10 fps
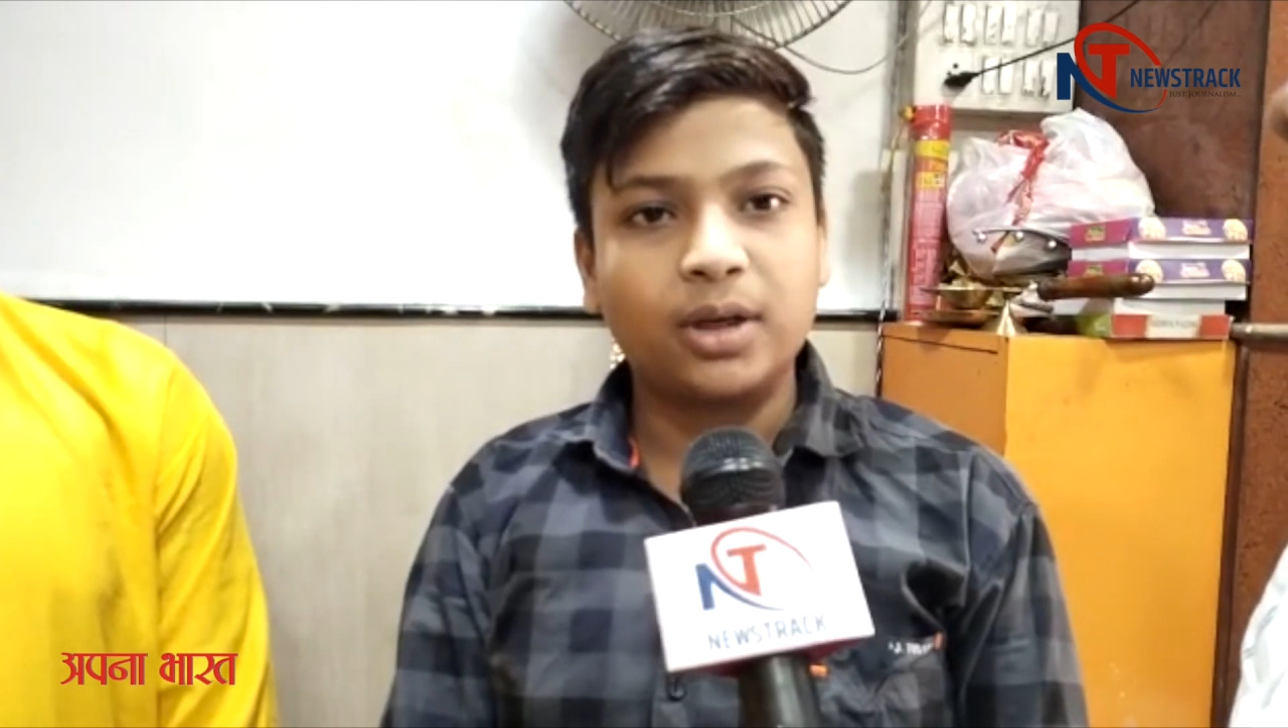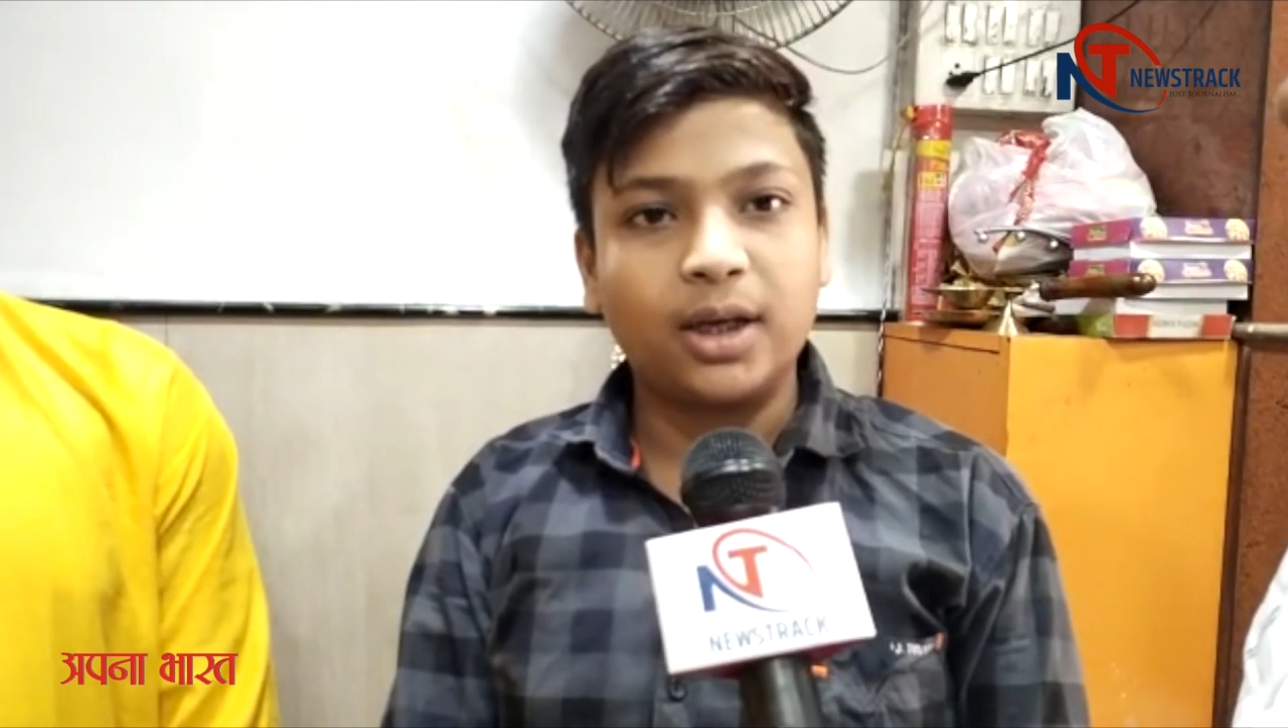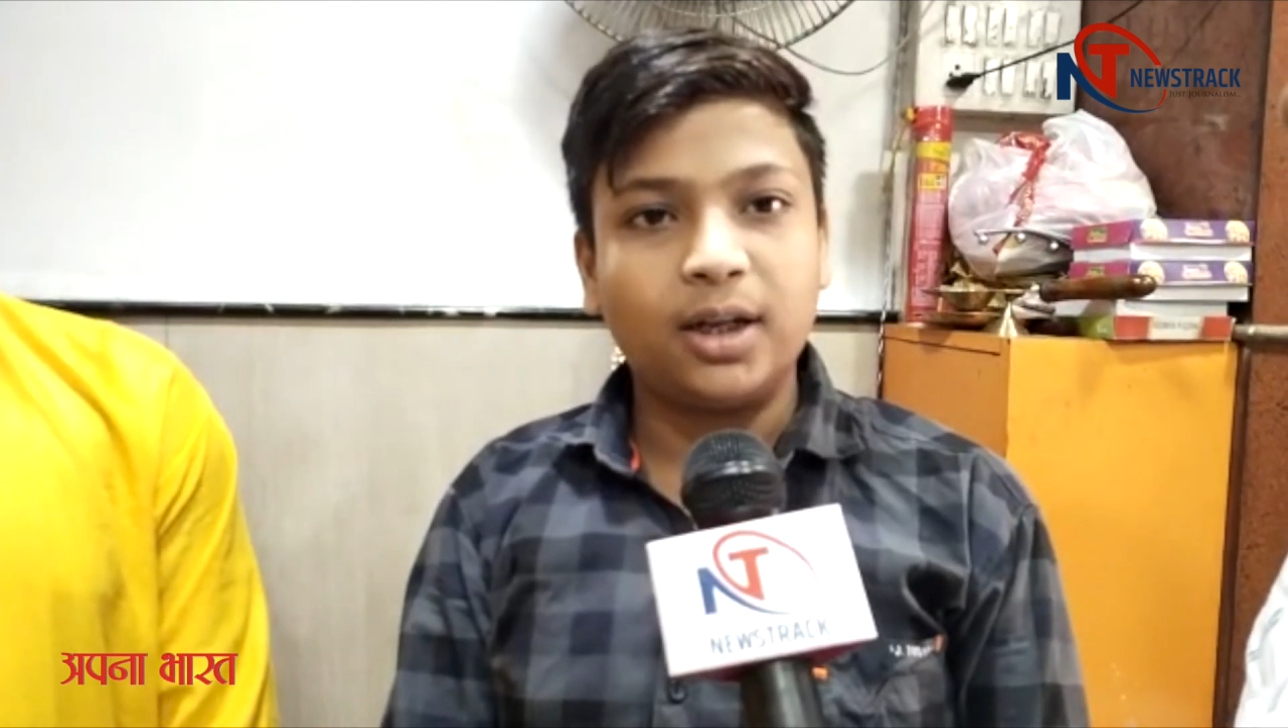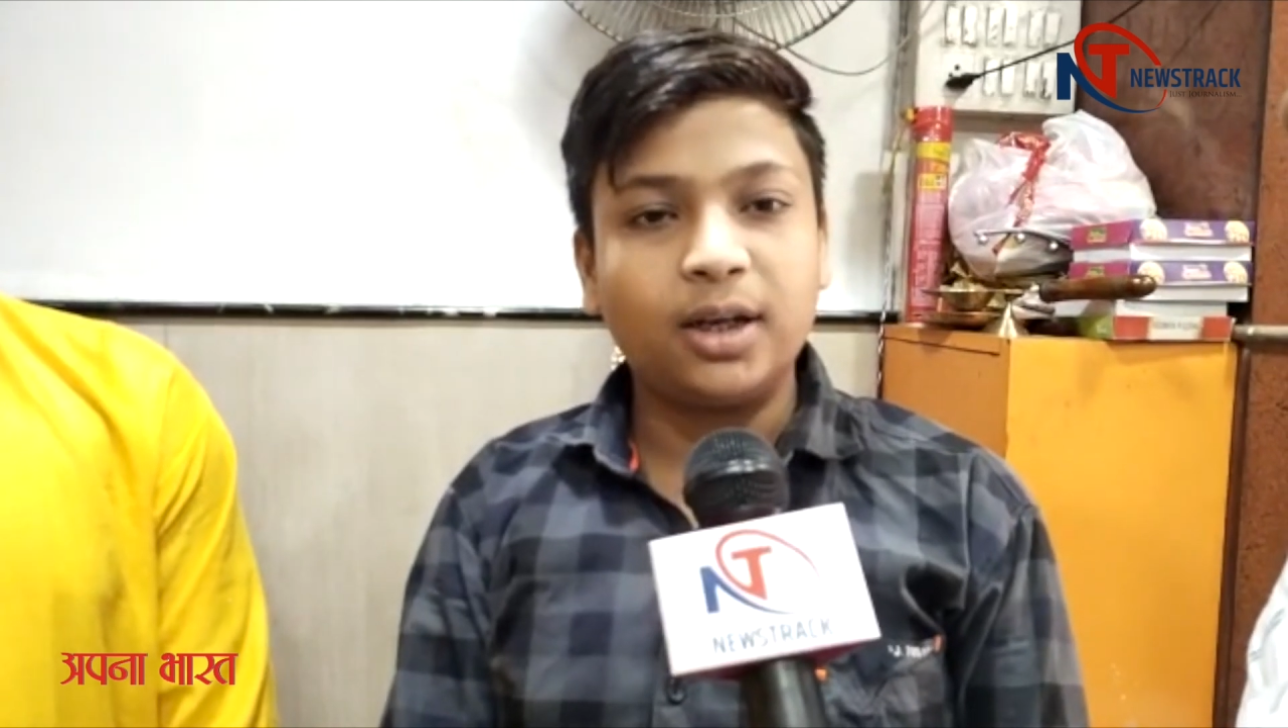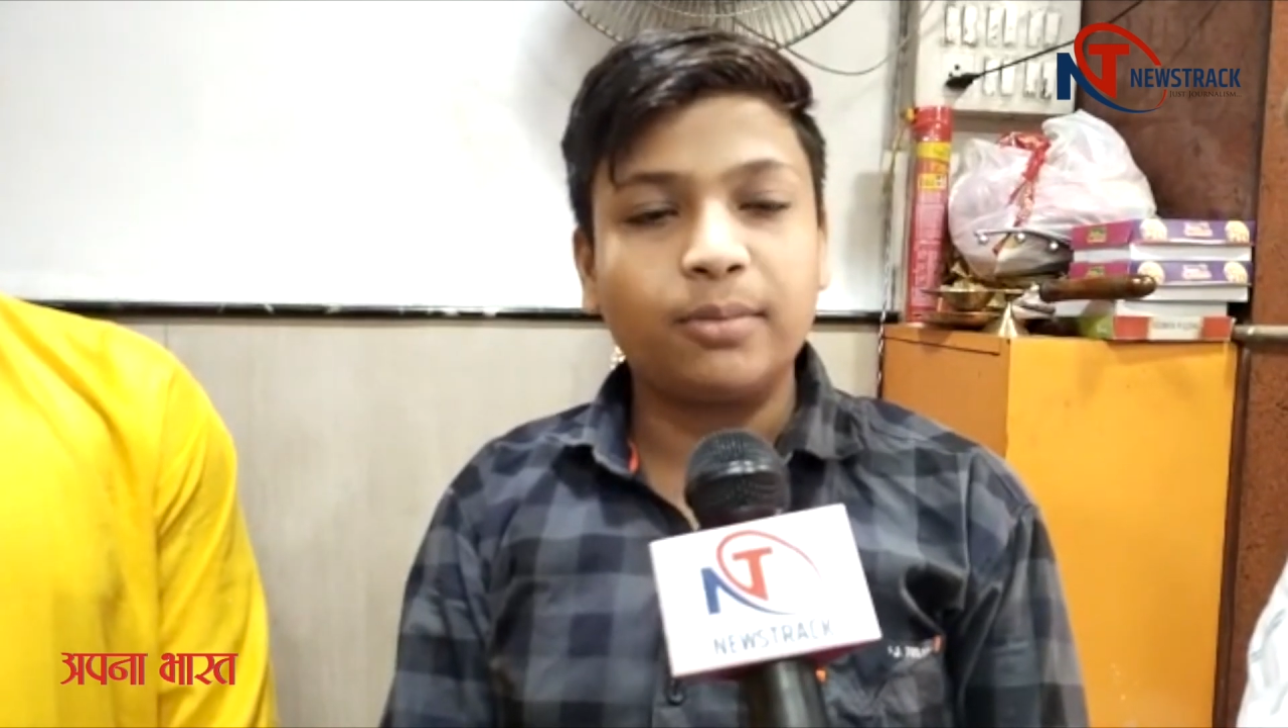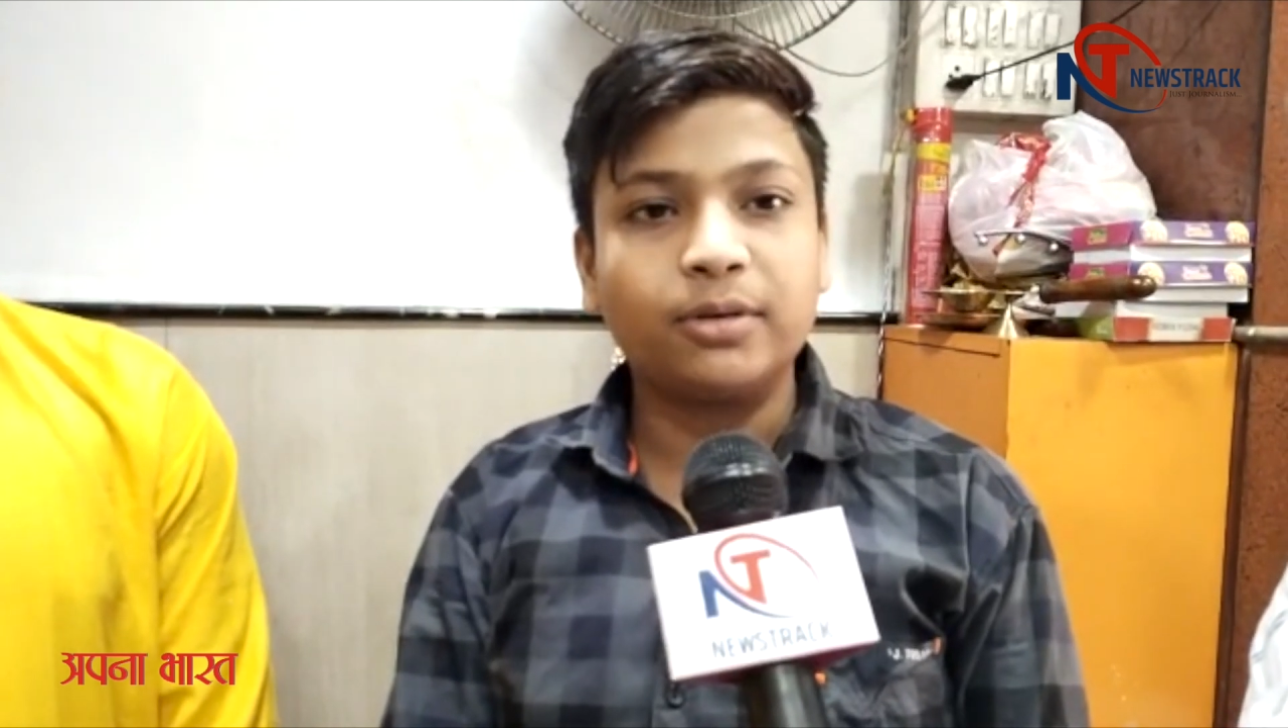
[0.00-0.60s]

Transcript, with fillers: केले